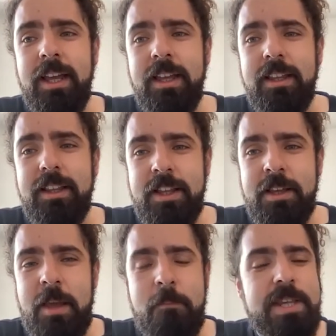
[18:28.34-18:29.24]
eh,
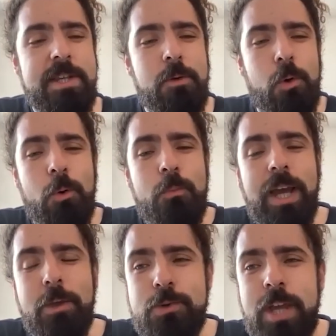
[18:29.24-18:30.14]
eh, empieza como con un
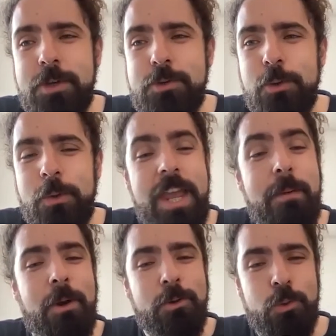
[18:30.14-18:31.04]
pequeño sketch donde ella
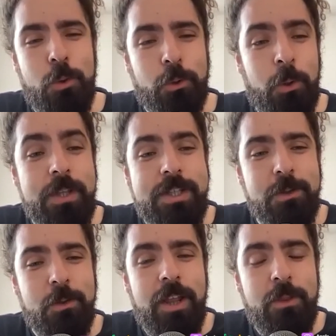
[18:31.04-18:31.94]
habla con su doctor
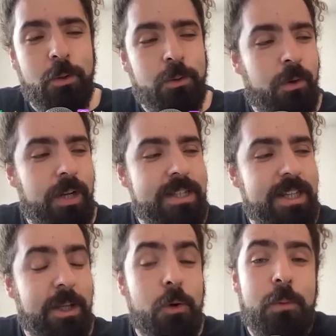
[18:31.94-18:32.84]
diciéndole, doctor, es
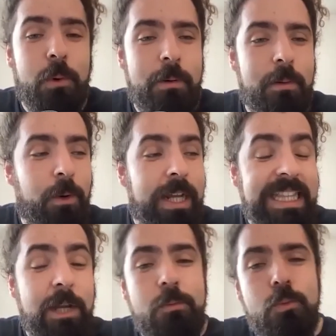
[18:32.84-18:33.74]
que tengo un problema porque
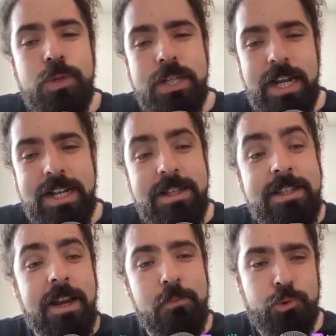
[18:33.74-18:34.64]
tengo muchas ganas de
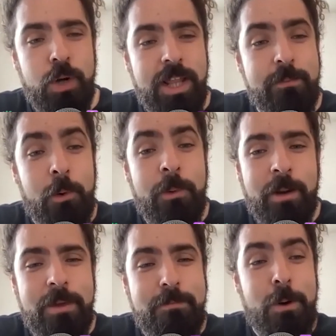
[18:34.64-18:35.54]
estar emocionada por
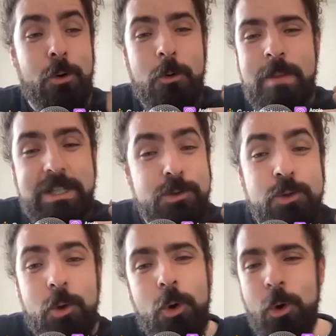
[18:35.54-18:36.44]
Barbie, pero nomás
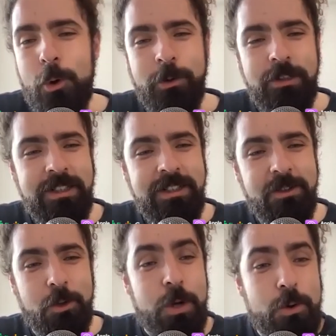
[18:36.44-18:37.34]
no lo logro.
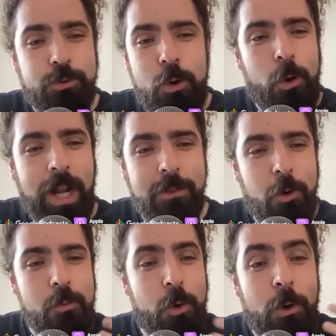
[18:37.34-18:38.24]
O sea, no estoy logrando
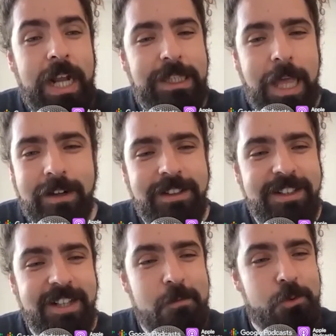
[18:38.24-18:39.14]
como conectar
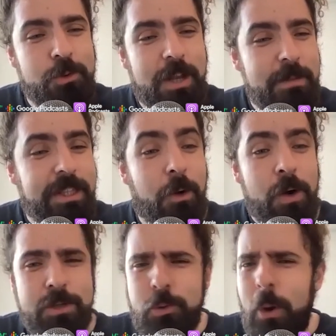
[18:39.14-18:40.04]
emocionalmente
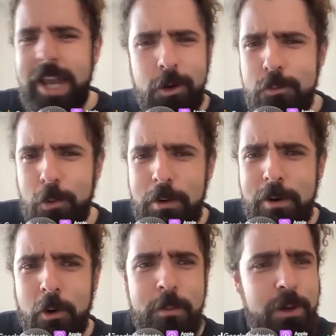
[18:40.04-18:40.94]
con esto. ¿Hay algún
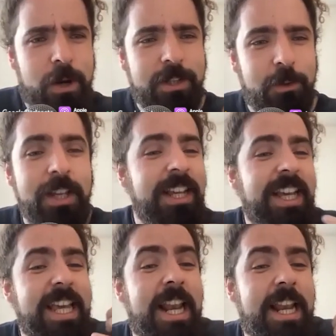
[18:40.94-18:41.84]
problema conmigo que estoy?
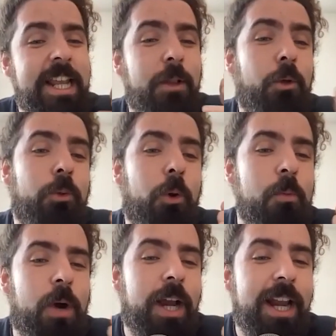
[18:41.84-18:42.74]
Y el, doctor
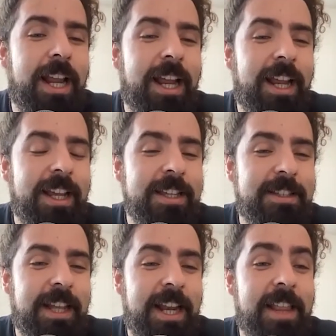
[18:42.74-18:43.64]
como que le,
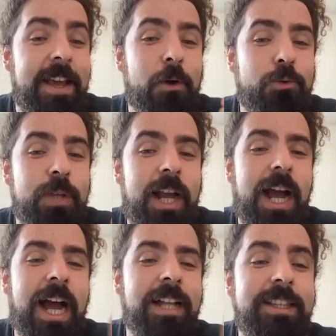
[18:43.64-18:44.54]
este, le
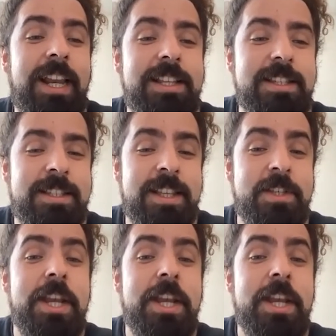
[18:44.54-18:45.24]
diagnostica, ah, tienes este